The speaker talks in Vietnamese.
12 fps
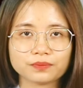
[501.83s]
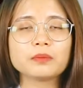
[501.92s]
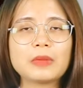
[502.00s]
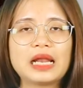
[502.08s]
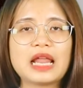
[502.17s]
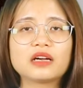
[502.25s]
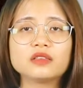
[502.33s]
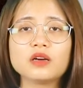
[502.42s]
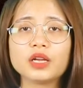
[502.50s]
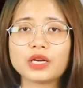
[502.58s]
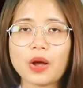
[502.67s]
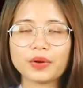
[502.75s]
bạn là
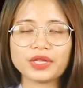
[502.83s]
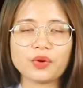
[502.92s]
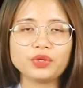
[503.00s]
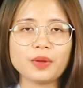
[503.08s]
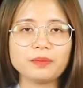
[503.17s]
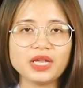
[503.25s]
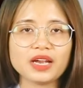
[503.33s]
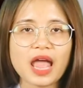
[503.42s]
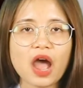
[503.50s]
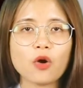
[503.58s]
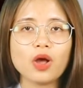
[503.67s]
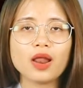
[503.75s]
người có khiếu thẩm mỹ
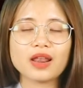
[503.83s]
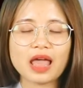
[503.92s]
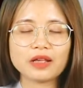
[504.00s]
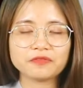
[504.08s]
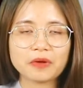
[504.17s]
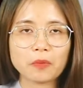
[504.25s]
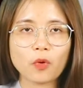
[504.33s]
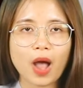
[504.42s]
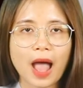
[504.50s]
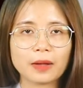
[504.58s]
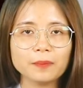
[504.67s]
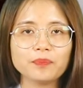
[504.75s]
cao, lại phóng
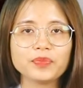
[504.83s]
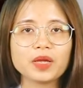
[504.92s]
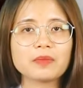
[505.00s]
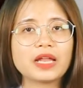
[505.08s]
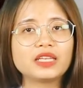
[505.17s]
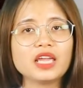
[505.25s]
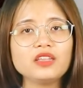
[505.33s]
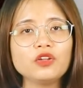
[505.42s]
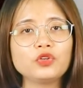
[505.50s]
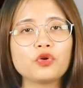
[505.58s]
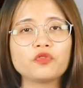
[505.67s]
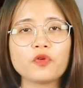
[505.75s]
khoáng, bạn thích
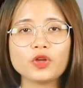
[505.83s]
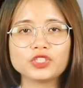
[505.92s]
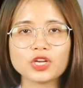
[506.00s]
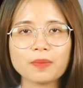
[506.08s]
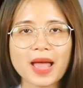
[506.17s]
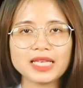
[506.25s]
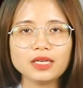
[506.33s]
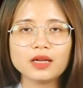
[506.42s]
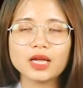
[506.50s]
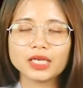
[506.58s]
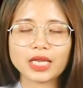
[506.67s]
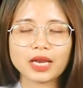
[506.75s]
những thú vui trước mắt,
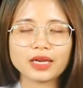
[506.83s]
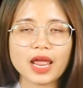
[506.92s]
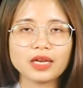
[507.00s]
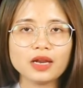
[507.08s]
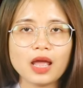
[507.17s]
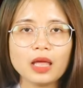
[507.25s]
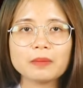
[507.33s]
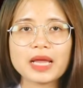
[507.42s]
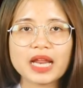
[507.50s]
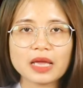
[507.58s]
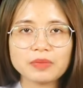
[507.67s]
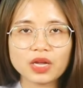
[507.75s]
thế nên
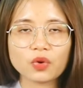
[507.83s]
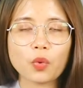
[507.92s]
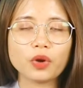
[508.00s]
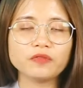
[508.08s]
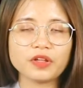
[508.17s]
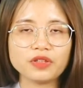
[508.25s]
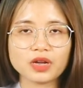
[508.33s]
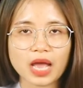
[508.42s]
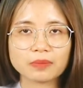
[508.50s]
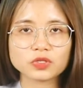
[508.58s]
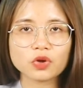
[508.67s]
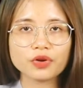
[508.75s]
bạn hay bị cuốn vào những
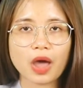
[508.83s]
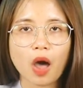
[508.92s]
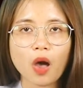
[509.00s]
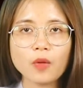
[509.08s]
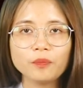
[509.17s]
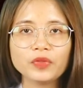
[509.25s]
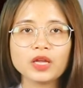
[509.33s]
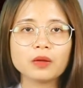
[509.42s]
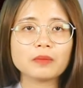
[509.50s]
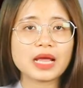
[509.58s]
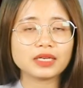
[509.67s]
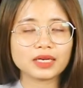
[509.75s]
cảm xúc đó
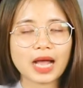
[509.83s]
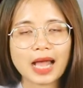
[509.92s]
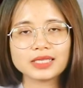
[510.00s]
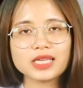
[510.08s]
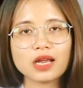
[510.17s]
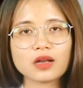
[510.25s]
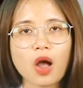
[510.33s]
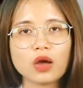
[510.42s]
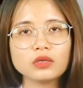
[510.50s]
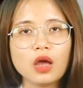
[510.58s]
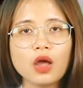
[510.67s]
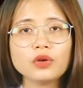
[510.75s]
bạn khá trẻ
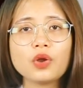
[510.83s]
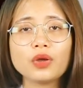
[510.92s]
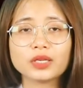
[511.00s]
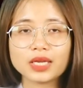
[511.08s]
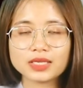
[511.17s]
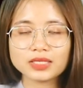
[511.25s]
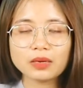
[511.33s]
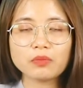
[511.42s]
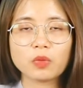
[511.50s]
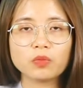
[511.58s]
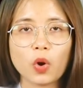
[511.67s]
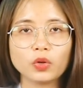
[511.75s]
con, đôi khi rất
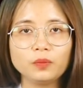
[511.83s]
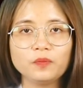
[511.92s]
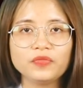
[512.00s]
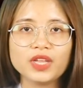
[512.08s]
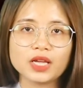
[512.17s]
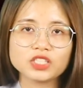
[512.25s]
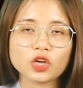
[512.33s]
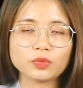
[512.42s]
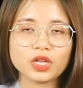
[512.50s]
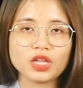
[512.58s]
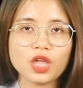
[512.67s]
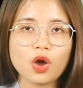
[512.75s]
bồng bột. Trong
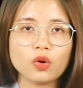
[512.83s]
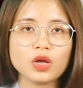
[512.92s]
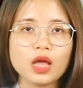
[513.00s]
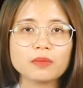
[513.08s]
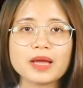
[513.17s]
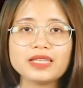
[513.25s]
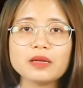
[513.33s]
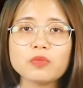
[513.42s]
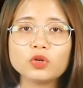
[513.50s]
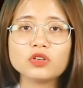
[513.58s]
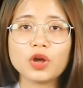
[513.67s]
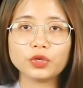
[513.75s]
tình yêu, bạn thích
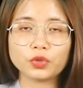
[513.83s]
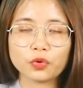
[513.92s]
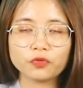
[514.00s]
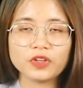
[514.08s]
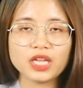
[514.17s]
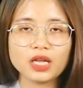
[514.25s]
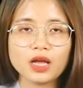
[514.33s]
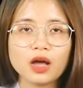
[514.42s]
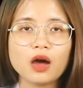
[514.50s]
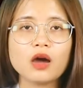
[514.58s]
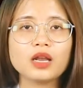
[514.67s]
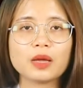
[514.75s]
một người thú vị
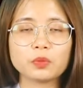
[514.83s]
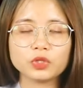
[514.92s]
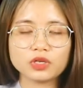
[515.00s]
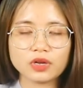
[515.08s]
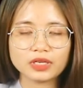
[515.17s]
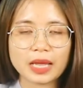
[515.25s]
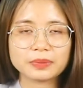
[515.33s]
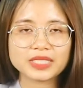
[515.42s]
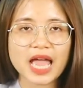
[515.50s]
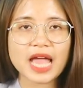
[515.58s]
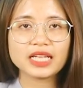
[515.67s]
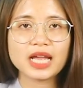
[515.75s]
hơn là một người đẹp
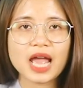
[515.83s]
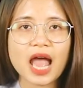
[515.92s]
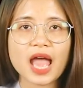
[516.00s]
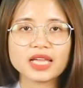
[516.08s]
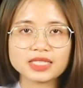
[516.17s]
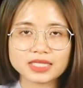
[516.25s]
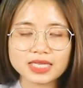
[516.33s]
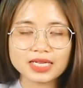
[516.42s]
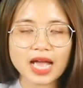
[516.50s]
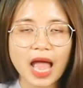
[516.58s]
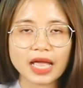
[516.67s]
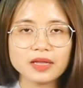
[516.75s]
trai hay
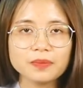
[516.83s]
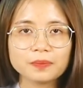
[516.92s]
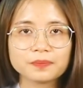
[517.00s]
xinh gái.